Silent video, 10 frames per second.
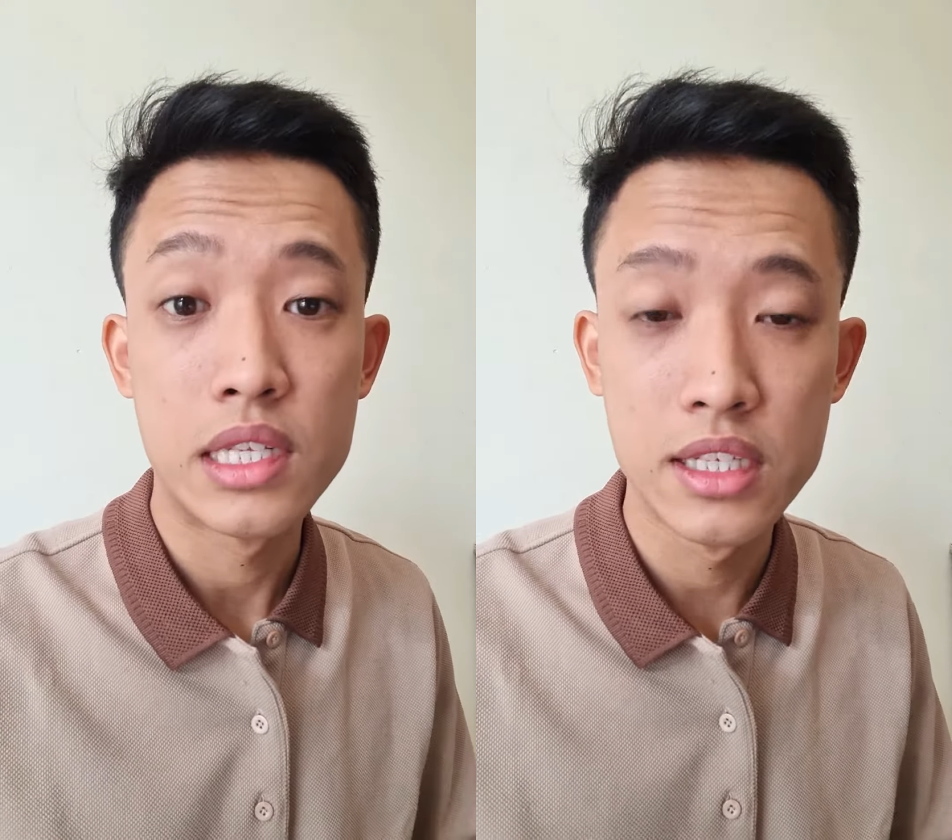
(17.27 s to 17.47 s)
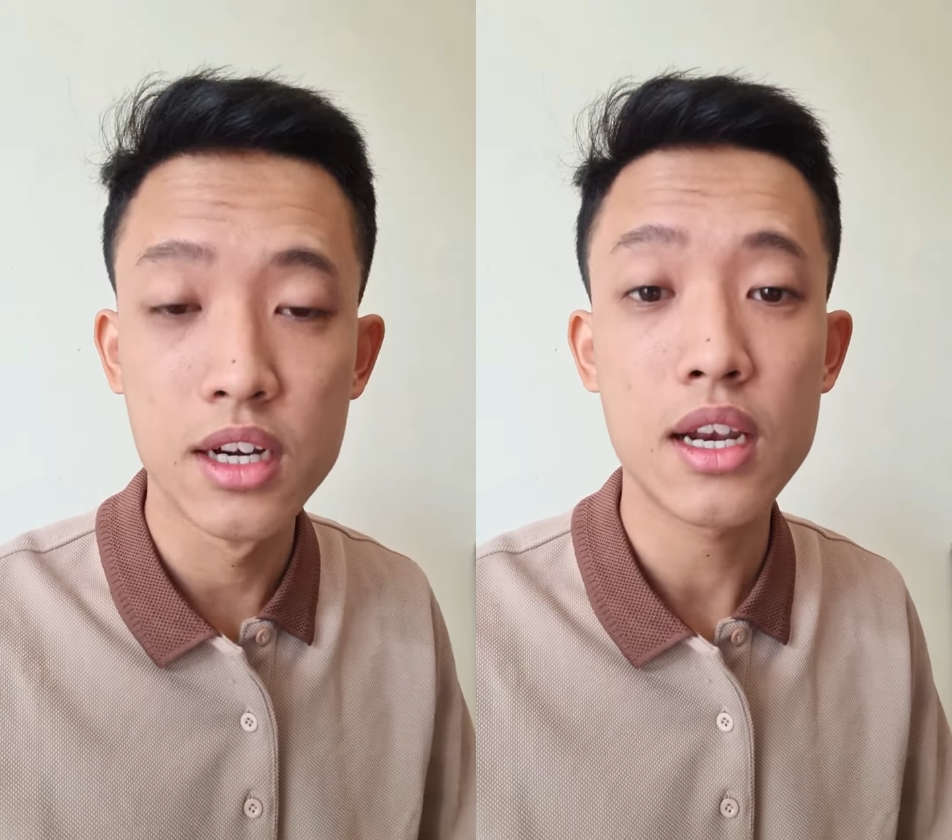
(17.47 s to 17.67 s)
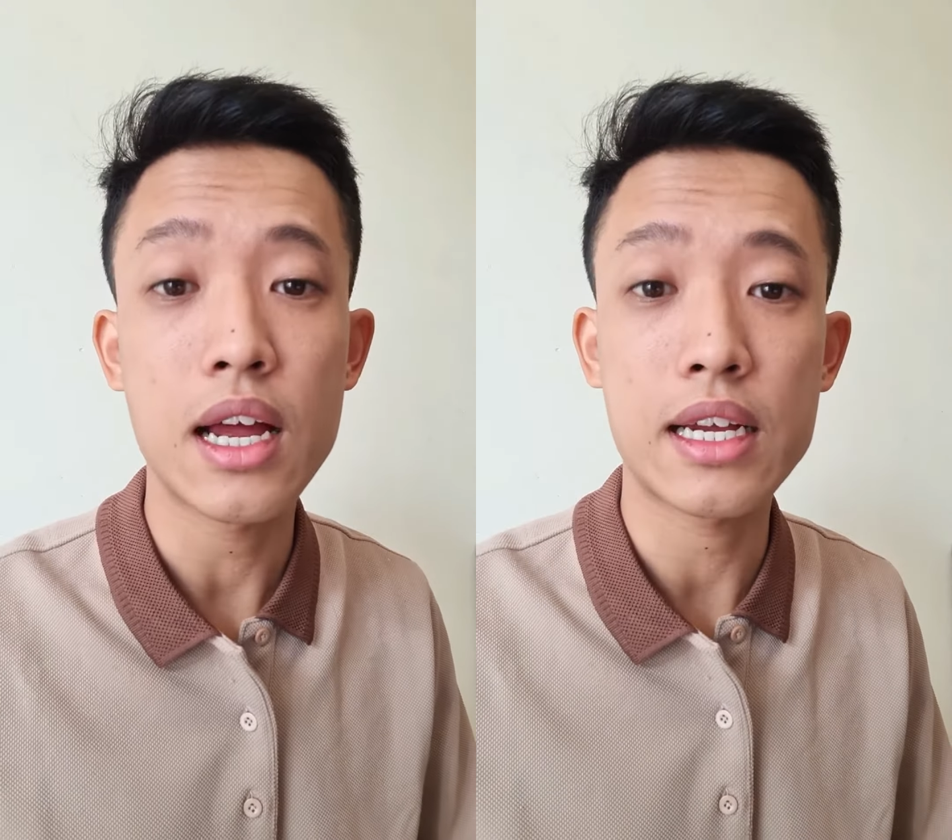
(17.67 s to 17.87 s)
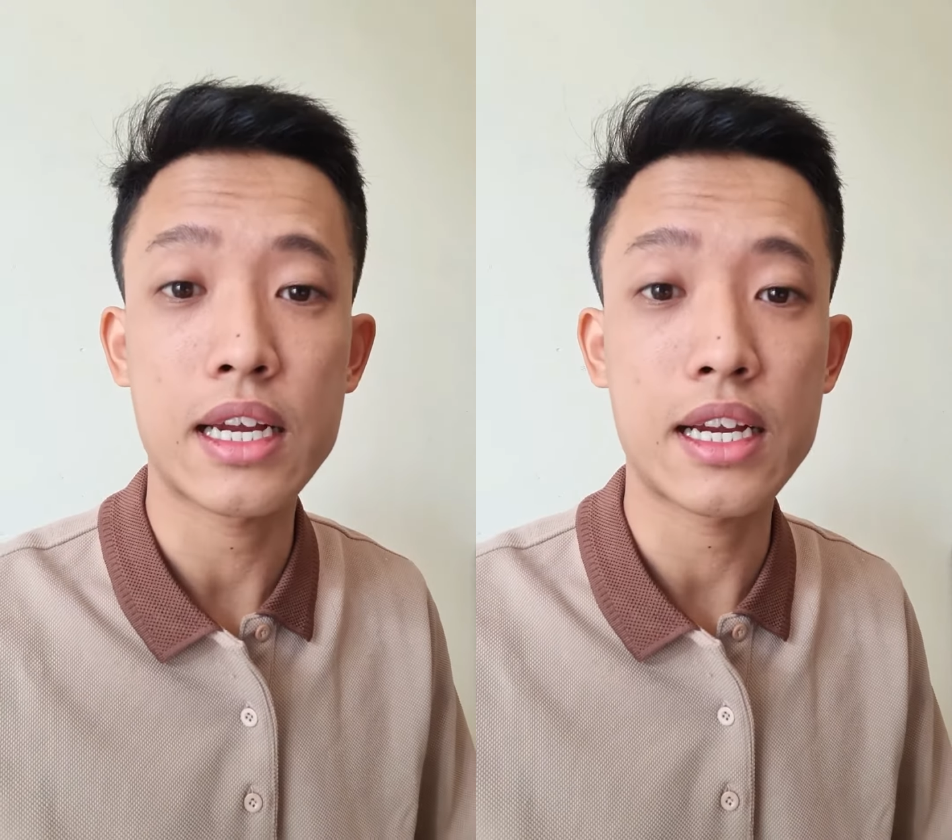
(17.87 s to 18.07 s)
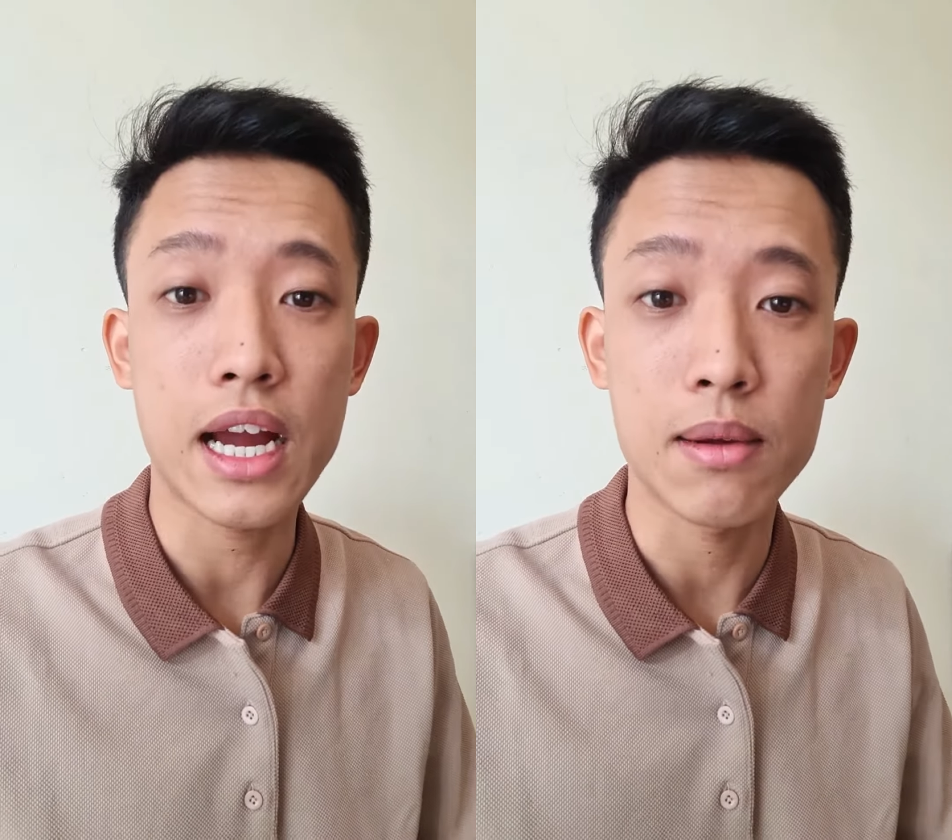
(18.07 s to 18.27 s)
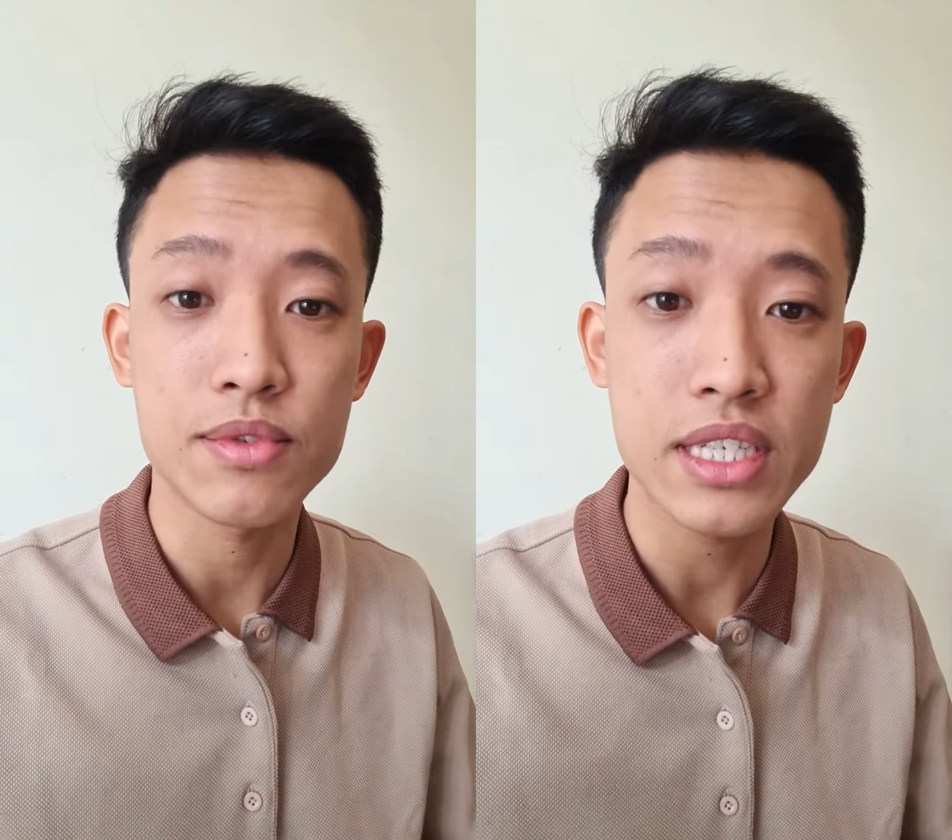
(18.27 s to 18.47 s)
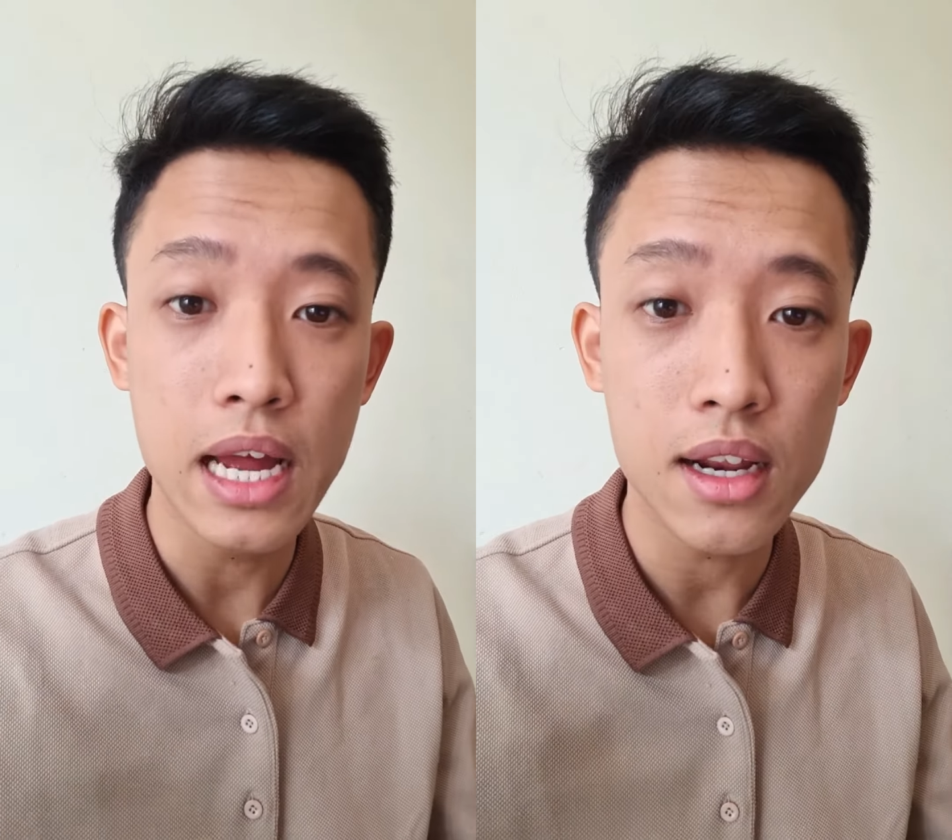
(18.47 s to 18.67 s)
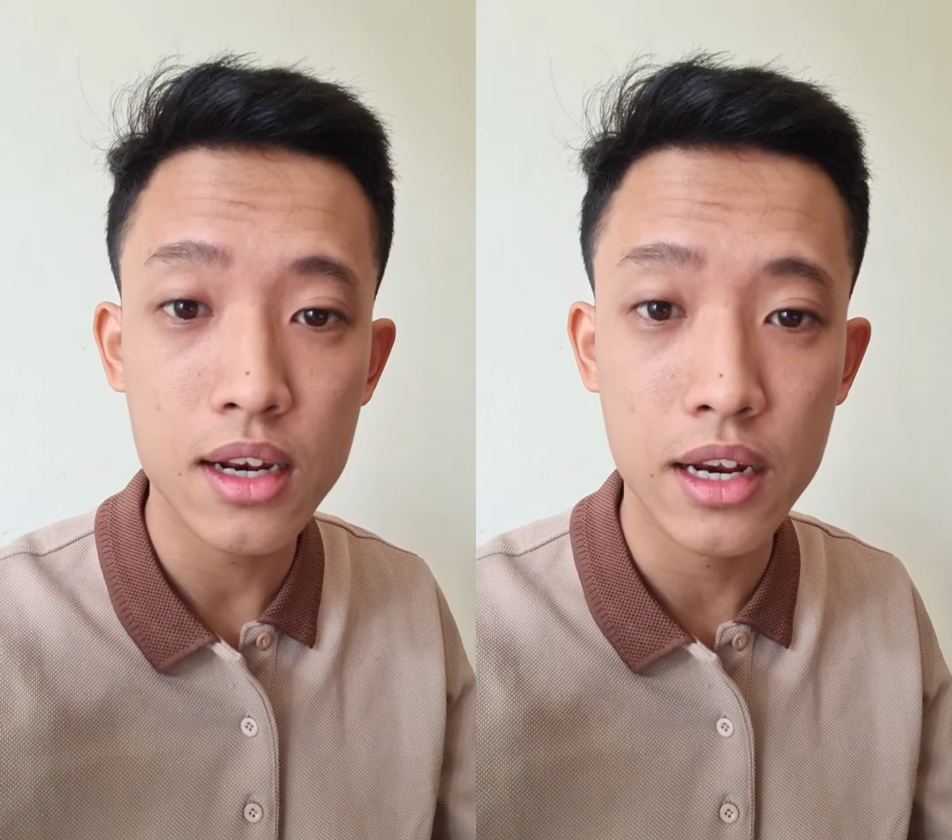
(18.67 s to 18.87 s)
Nhớ lại cái cảm
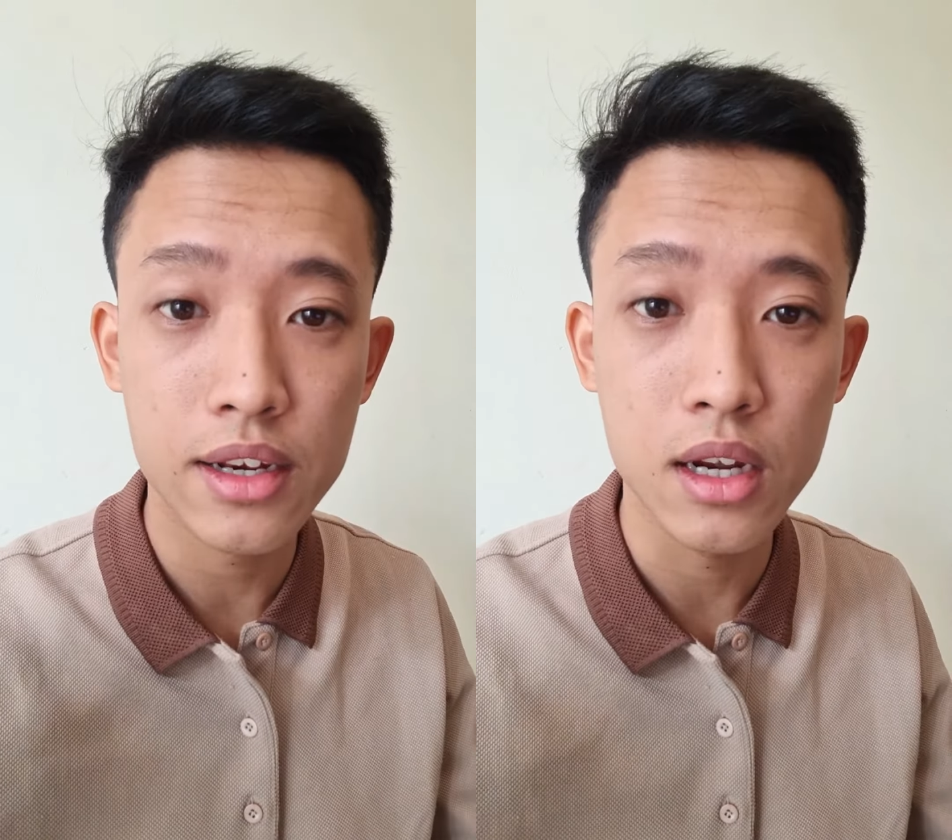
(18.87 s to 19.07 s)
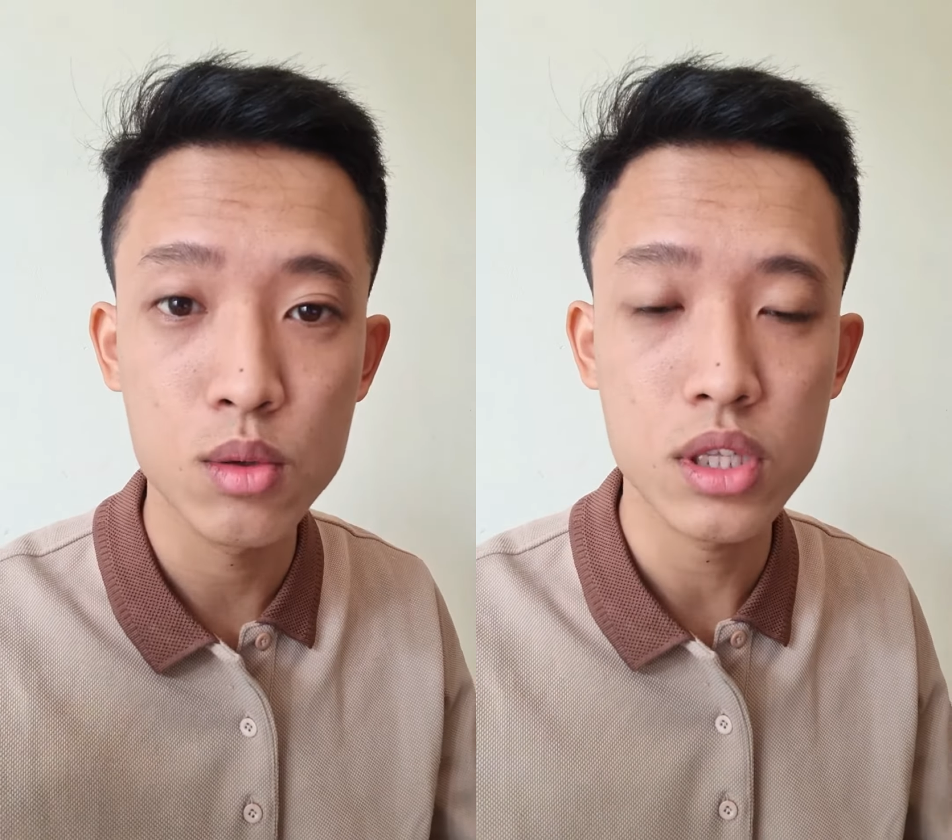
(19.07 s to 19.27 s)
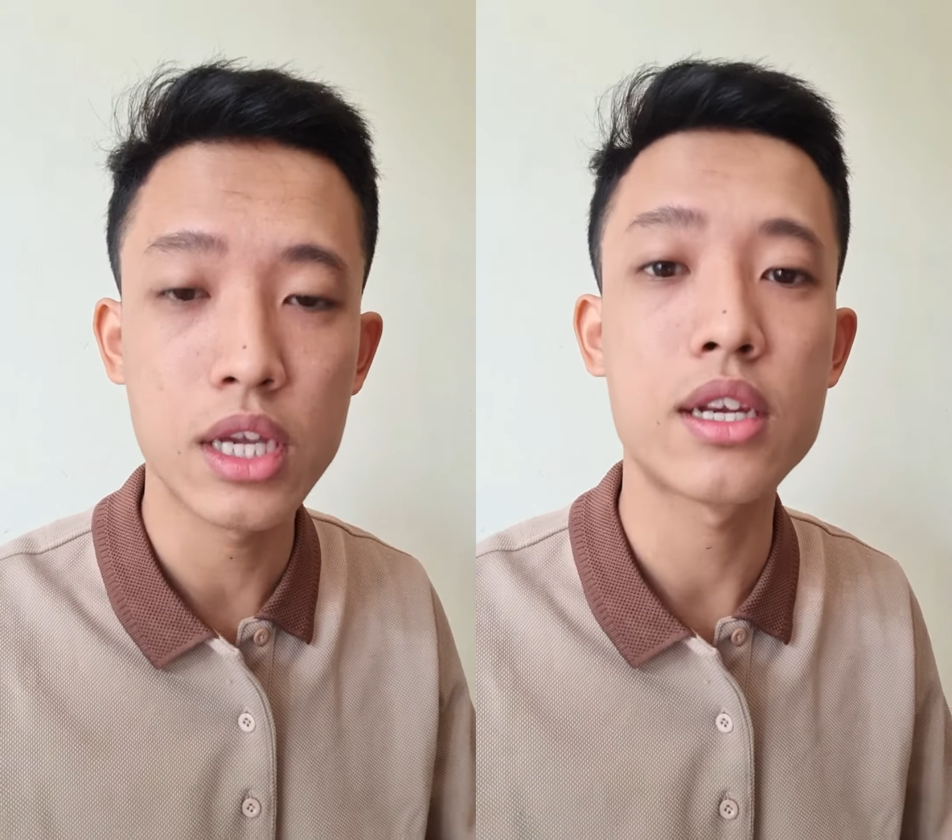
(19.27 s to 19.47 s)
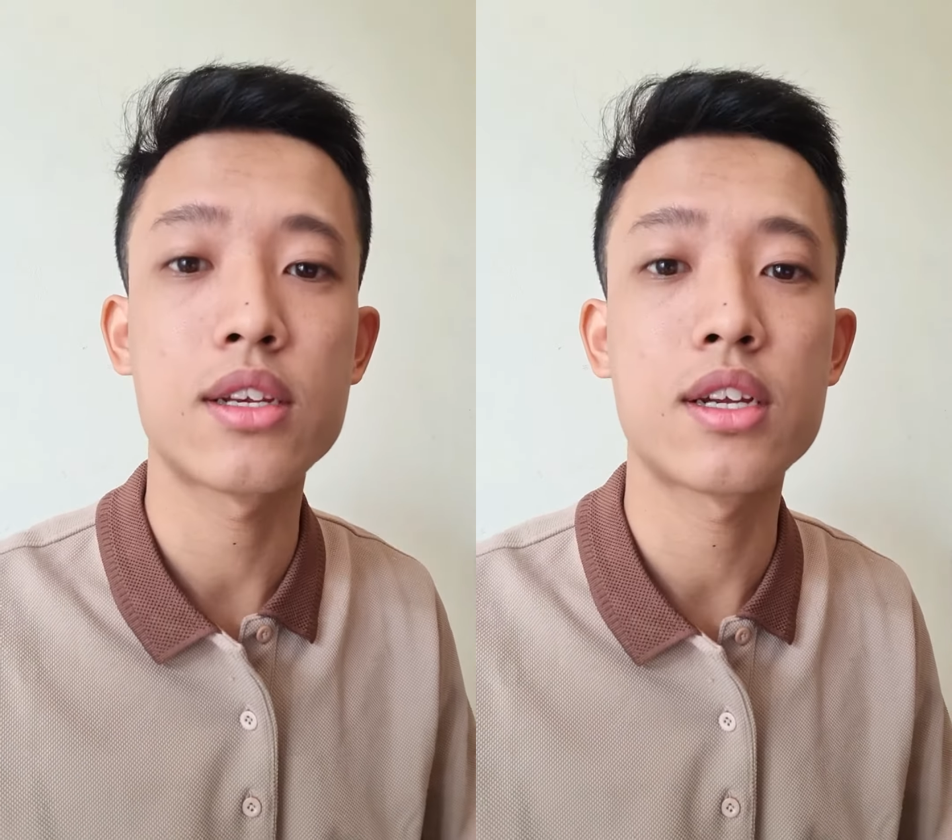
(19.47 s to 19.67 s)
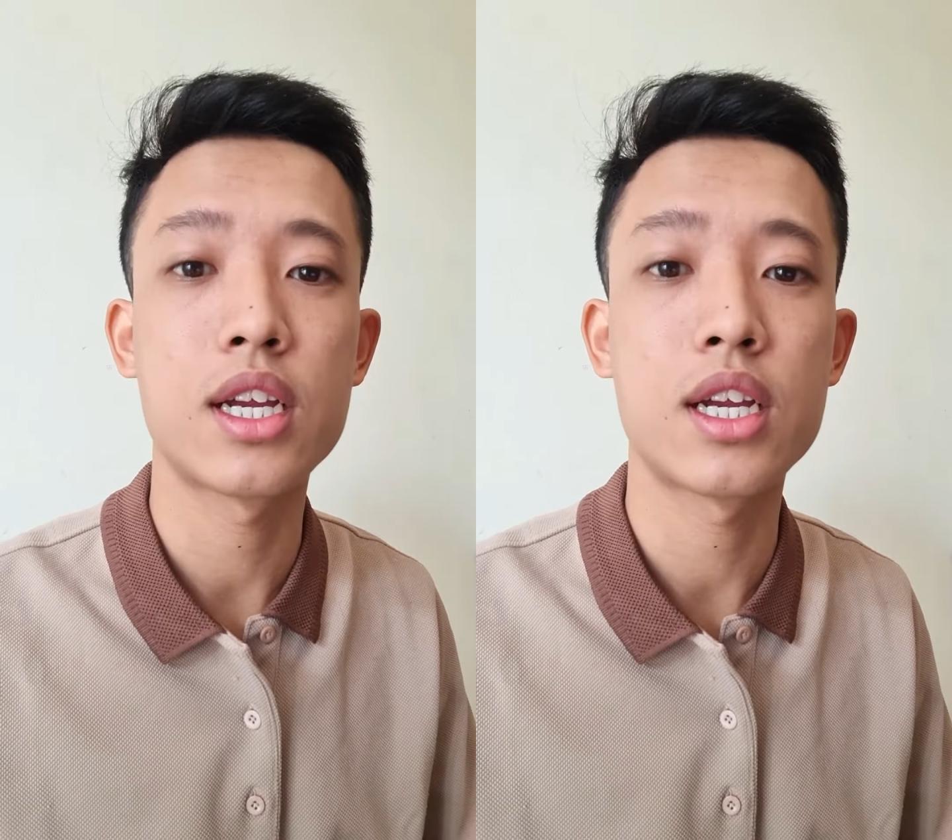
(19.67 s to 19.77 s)
giác lần đầu tiên